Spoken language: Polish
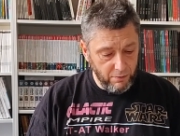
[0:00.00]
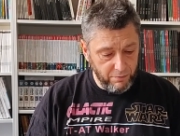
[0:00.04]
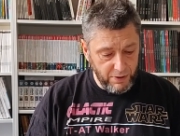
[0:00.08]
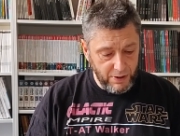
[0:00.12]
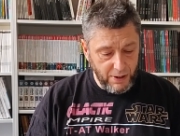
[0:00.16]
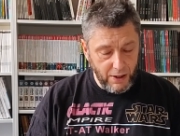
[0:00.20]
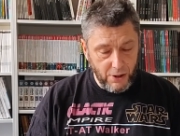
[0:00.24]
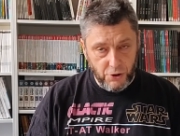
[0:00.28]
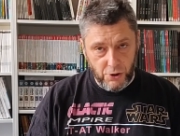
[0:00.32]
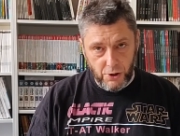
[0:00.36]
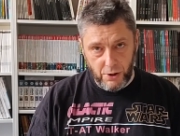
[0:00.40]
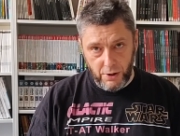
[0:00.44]

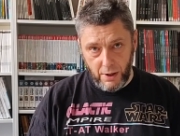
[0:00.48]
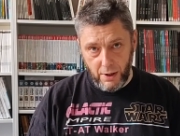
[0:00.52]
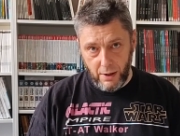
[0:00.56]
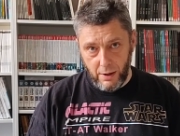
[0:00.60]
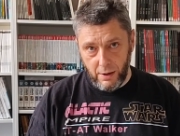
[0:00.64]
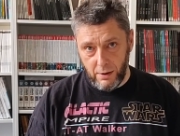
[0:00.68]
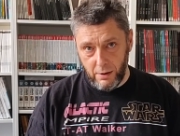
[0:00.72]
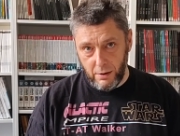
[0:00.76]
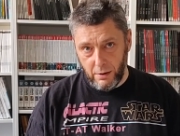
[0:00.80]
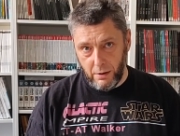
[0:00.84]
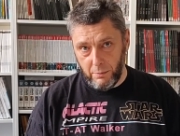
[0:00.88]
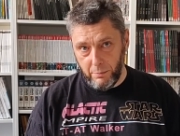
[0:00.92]

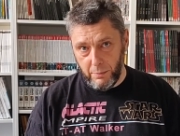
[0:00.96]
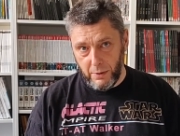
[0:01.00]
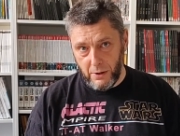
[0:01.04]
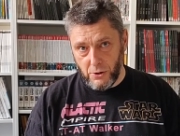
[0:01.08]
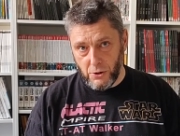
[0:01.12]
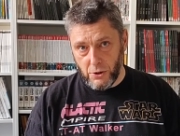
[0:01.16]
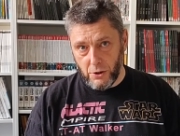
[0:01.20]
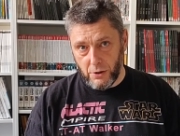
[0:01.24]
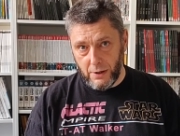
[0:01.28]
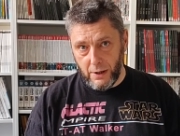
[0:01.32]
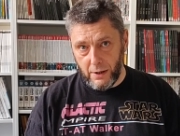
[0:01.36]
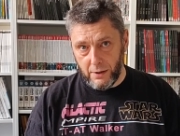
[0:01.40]
wydarzenia e,
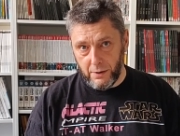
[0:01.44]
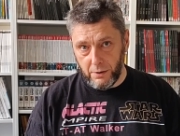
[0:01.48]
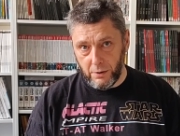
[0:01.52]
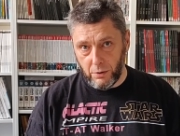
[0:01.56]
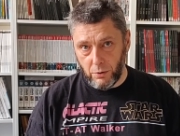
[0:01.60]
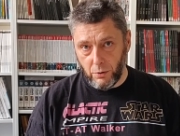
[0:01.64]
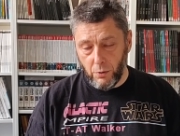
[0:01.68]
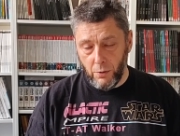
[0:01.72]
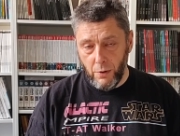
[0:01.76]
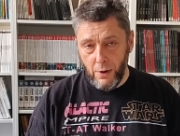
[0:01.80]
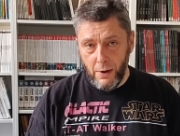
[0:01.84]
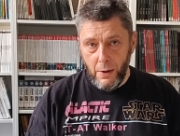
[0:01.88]
będzie na
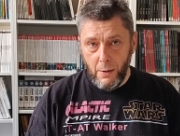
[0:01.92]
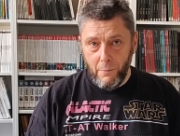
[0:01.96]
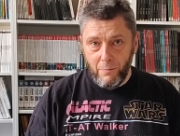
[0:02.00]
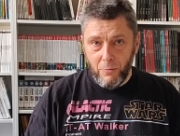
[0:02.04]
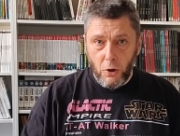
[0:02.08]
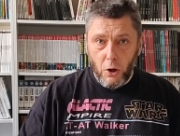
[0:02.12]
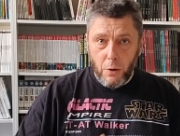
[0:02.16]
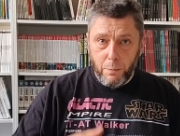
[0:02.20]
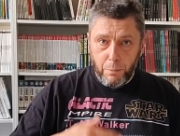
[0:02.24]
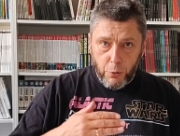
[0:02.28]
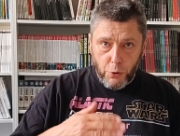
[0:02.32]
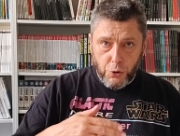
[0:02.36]
rynku.
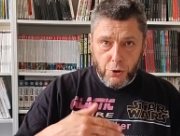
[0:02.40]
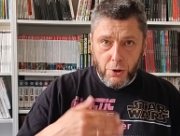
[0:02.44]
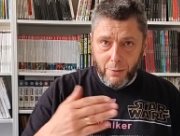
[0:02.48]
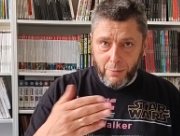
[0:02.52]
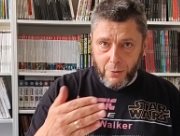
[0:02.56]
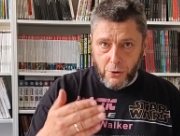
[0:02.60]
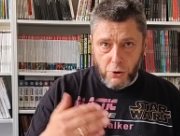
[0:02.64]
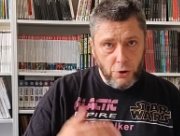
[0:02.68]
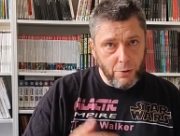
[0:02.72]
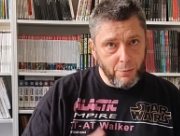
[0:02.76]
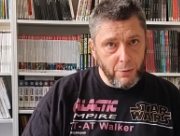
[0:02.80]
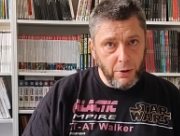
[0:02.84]
No i później
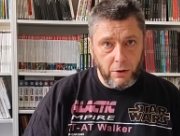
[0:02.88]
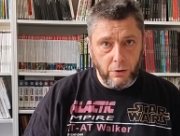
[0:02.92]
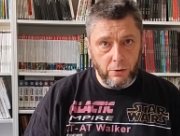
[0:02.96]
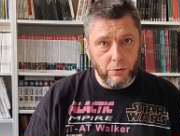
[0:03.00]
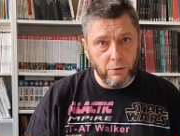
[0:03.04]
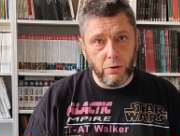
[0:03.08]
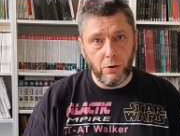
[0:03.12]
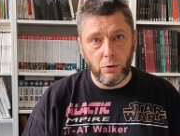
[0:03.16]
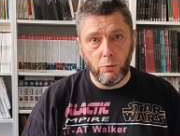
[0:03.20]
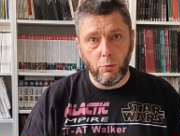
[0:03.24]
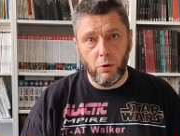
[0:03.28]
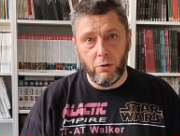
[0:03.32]
będziemy
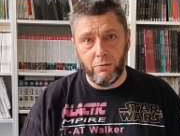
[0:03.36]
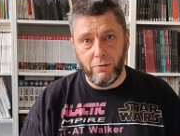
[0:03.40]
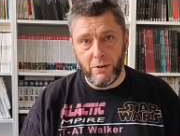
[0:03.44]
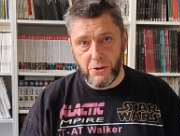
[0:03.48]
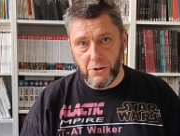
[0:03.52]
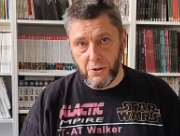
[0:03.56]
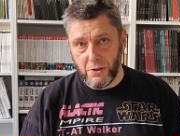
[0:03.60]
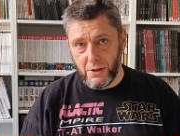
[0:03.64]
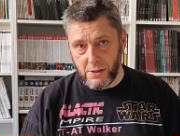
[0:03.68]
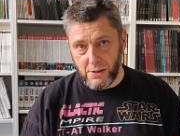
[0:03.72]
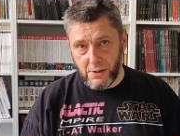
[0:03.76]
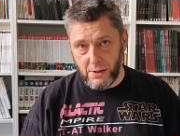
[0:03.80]

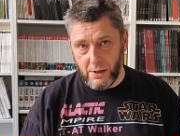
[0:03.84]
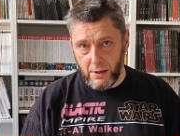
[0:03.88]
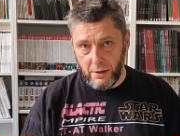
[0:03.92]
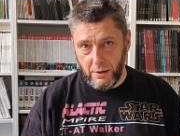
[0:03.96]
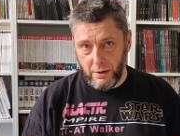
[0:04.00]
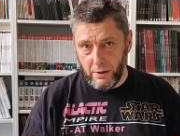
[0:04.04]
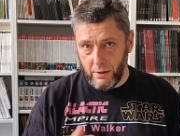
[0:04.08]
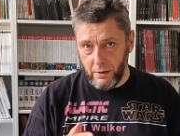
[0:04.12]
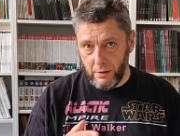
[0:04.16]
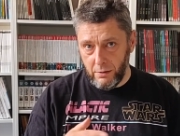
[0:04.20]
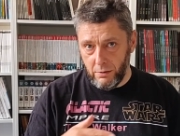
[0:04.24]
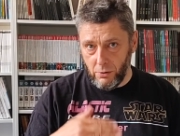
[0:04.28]
kontynuować te
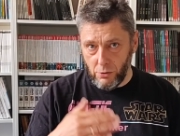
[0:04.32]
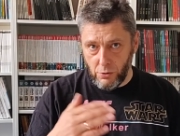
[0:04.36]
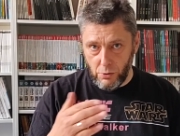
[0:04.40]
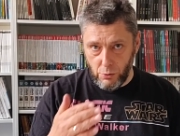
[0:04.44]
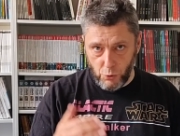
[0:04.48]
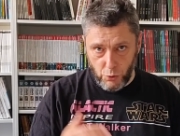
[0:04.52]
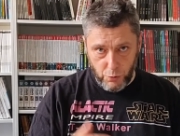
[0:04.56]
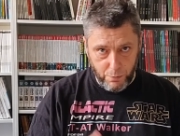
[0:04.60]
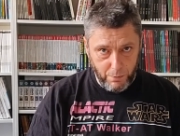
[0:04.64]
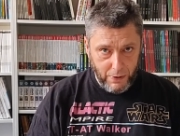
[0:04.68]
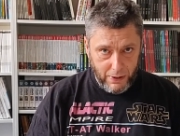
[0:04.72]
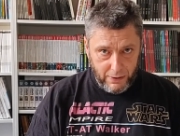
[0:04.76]
serie, to są
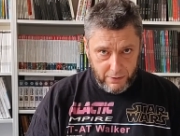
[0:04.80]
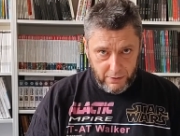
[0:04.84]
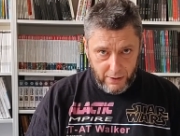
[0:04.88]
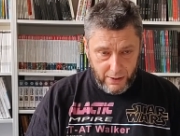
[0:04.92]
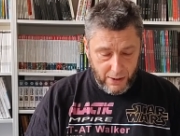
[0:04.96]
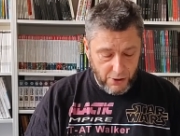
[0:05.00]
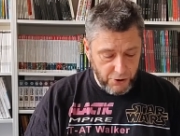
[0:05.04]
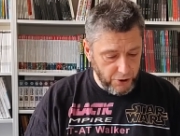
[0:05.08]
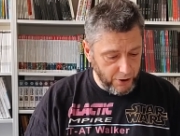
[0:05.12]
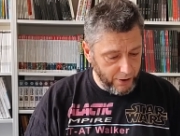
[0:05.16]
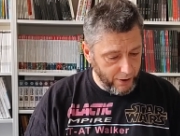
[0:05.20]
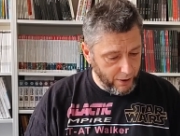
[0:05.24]
już plany
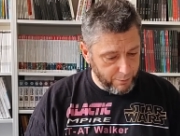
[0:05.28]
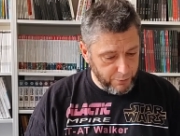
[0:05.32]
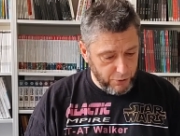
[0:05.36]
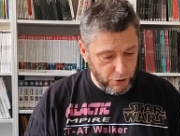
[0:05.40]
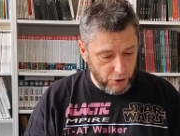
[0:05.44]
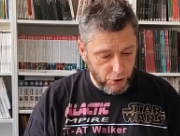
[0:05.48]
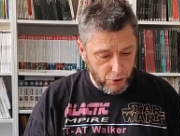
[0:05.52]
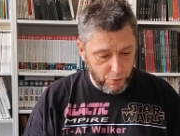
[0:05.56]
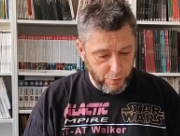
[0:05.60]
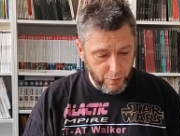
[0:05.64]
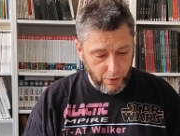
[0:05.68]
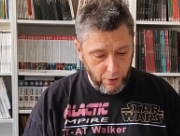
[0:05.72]
raczej na
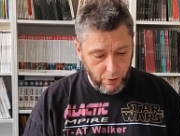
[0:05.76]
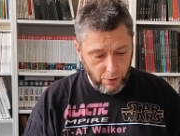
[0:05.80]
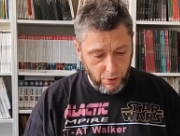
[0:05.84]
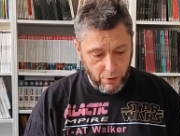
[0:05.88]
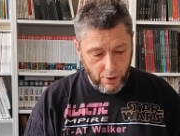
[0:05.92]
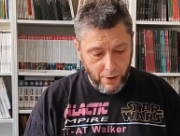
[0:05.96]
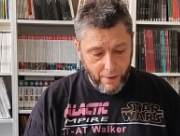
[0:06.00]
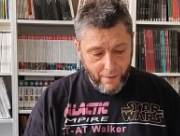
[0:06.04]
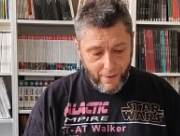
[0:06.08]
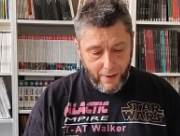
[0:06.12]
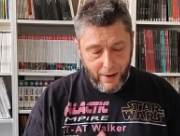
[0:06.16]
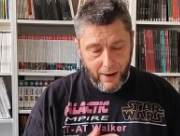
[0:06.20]
przyszły
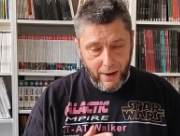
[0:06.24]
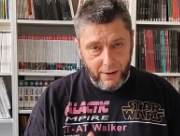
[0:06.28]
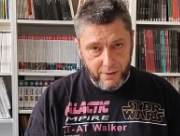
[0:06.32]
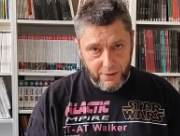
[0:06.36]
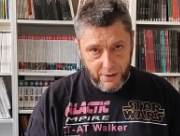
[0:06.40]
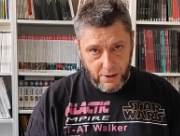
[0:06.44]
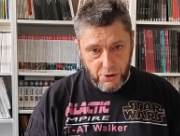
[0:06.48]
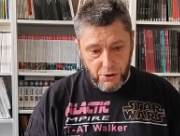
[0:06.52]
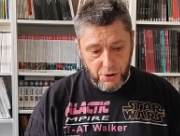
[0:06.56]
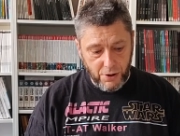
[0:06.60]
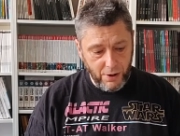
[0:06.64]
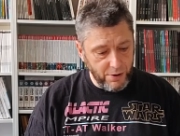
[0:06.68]
rok, ale
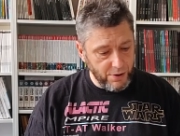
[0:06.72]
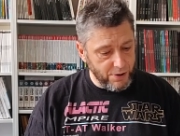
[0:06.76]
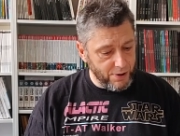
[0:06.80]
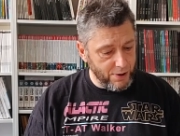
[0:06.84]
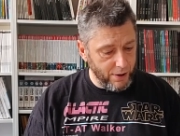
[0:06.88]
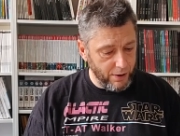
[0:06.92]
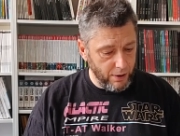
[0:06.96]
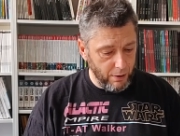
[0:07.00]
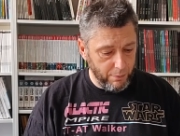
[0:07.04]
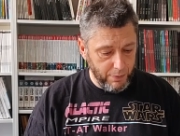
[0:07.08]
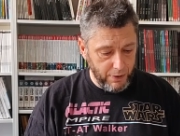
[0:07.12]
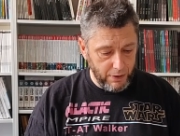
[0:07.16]
te cztery
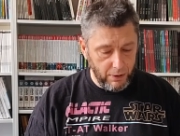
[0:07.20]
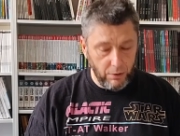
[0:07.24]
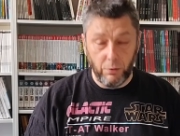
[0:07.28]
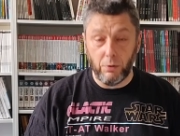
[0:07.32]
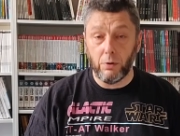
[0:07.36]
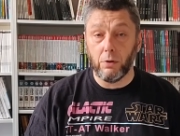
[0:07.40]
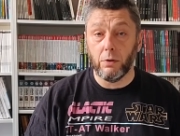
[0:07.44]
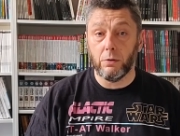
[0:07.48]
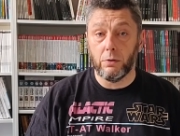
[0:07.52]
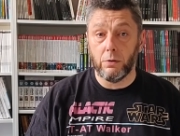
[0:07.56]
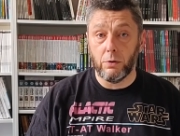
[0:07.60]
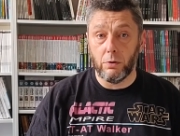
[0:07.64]
serie będą
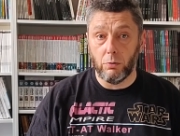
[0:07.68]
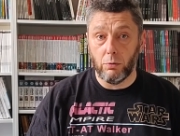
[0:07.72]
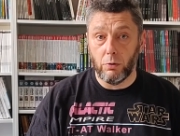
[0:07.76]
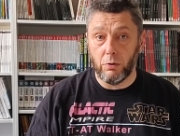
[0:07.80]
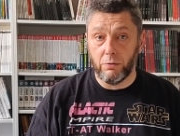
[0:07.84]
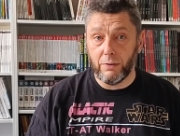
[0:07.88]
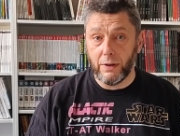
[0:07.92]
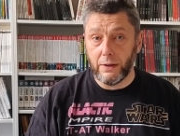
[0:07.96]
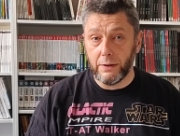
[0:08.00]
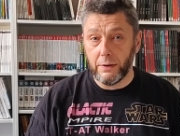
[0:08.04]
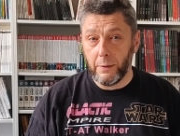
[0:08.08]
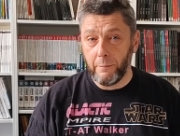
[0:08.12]

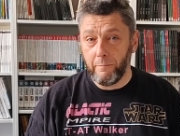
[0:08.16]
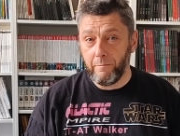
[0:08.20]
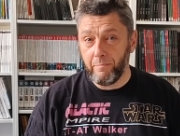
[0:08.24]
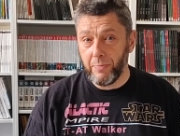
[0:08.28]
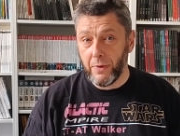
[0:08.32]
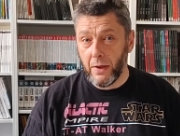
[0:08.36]
kontynuowane.